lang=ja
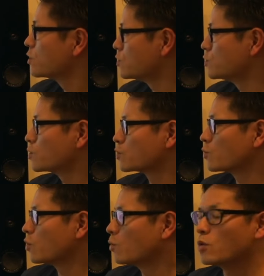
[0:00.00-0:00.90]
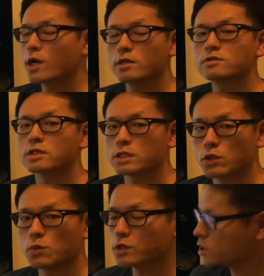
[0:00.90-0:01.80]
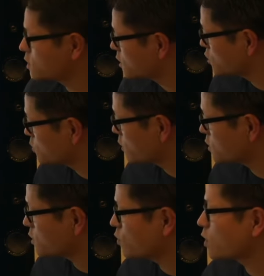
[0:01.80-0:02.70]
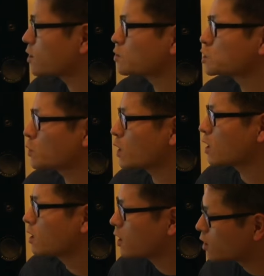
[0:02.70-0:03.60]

ということも思われるんですけども、で、実際出版社業界としては、